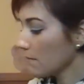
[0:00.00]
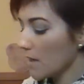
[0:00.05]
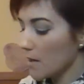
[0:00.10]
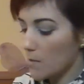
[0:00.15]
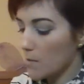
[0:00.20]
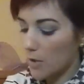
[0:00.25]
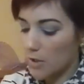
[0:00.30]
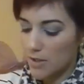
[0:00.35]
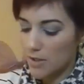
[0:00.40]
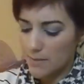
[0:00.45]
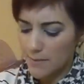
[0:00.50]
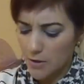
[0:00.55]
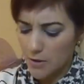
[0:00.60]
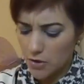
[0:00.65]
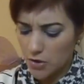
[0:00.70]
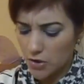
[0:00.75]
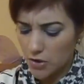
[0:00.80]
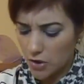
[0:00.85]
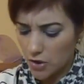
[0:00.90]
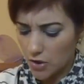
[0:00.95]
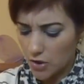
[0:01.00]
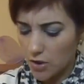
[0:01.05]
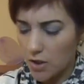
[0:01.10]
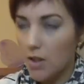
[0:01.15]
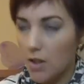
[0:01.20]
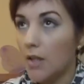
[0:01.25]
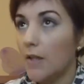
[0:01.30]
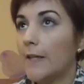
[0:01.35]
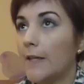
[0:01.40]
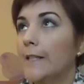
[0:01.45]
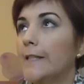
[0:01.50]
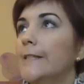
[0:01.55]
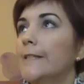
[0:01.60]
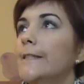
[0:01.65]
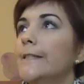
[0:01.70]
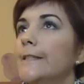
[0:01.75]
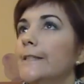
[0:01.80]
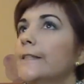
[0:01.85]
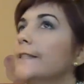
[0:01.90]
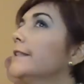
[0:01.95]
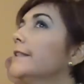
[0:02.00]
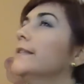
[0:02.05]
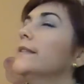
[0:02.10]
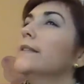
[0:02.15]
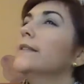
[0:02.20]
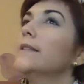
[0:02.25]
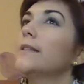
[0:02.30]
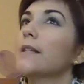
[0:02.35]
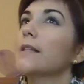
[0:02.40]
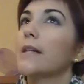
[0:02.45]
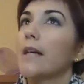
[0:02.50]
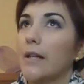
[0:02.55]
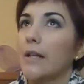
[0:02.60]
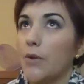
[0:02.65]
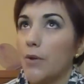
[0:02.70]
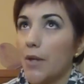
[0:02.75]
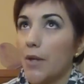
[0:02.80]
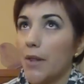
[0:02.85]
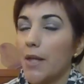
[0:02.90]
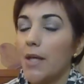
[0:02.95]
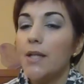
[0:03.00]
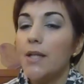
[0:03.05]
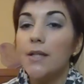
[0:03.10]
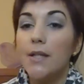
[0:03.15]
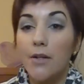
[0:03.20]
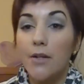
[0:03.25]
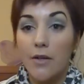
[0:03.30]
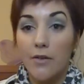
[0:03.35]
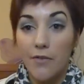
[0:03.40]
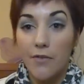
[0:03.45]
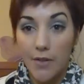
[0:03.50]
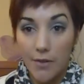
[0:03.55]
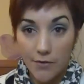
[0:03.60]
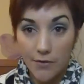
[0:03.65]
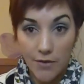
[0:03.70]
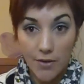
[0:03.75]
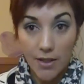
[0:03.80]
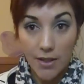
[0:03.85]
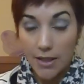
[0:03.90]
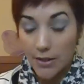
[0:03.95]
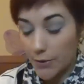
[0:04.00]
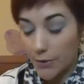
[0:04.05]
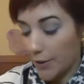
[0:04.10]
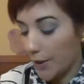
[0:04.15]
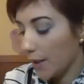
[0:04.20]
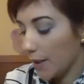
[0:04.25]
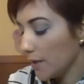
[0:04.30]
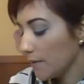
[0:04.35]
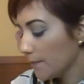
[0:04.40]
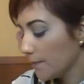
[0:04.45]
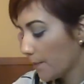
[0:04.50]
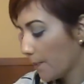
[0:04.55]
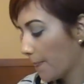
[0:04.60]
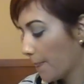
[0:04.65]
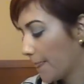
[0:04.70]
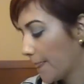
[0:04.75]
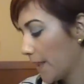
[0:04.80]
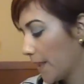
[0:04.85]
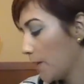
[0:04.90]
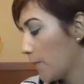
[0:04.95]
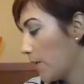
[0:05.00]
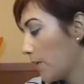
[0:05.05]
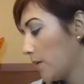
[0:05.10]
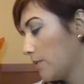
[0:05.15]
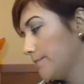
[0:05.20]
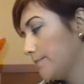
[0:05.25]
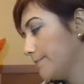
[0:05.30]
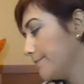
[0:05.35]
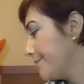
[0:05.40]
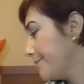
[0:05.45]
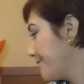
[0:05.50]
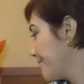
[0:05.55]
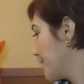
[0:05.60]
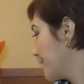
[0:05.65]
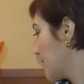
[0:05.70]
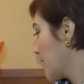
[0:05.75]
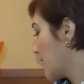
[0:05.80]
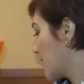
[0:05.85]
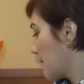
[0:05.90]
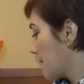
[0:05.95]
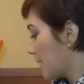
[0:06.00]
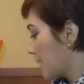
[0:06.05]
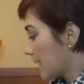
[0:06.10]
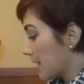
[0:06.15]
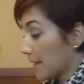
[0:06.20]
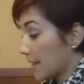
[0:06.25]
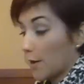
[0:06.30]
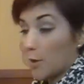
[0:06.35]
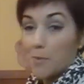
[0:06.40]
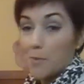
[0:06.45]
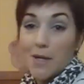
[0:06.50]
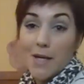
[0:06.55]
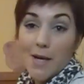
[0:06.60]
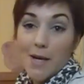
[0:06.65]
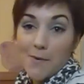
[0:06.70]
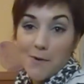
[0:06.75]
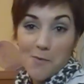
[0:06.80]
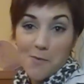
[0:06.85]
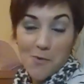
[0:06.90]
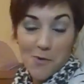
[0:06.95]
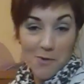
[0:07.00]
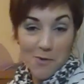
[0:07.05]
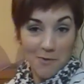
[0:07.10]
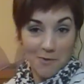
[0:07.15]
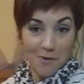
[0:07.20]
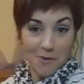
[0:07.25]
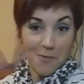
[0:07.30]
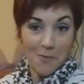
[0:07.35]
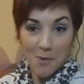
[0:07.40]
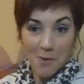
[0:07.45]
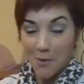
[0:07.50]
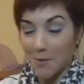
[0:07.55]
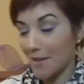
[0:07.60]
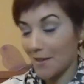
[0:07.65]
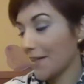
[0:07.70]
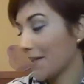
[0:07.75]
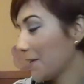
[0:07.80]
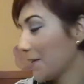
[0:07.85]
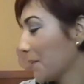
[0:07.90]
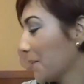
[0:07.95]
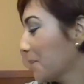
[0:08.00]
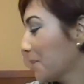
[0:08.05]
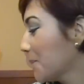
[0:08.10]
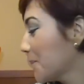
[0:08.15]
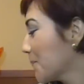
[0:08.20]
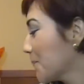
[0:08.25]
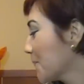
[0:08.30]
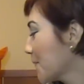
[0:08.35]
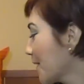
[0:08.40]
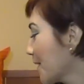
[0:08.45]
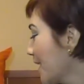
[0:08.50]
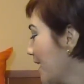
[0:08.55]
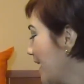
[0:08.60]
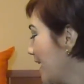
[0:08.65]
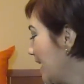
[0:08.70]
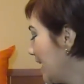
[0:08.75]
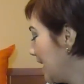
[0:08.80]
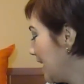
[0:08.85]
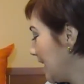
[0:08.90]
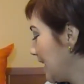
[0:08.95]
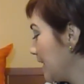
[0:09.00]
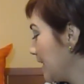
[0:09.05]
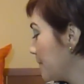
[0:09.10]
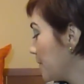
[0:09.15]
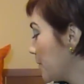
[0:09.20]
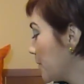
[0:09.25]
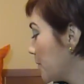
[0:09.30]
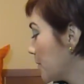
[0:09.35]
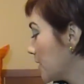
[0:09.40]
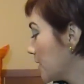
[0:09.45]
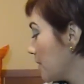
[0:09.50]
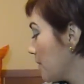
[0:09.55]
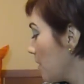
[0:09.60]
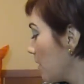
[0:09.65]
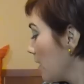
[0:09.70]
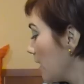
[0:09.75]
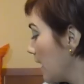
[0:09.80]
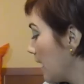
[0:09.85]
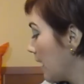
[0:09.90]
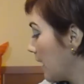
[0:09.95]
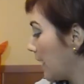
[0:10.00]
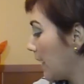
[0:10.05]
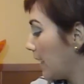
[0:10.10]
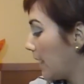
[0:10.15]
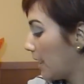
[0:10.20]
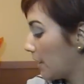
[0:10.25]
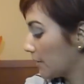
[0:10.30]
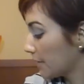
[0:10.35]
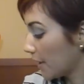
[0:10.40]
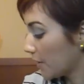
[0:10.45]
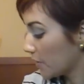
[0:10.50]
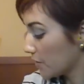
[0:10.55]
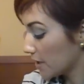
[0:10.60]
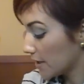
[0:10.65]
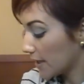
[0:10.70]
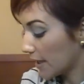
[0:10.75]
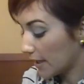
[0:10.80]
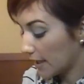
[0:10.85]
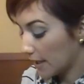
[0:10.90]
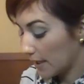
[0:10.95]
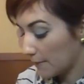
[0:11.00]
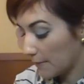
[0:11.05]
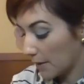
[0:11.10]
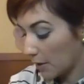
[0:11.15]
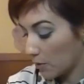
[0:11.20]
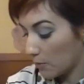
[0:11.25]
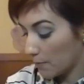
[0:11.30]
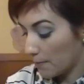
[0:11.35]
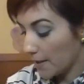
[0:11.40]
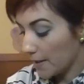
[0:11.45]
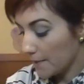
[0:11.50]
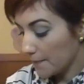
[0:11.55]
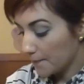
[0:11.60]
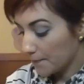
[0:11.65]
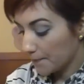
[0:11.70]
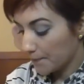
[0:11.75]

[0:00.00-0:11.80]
Y bueno, este me costó 14, creo que fueron, fue 14. Y bueno, es que me encantan los pijamas, no puedo, no puedo evitarlo. Y por último, eh, las otras cositas que me compré.